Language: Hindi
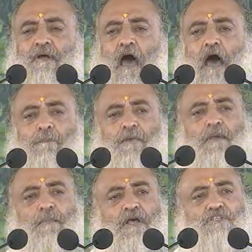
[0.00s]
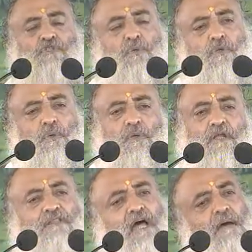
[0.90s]
आपके पास जो
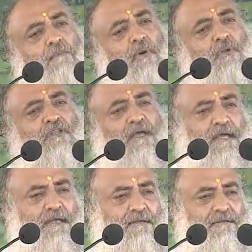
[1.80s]
योग्यता है बहुत है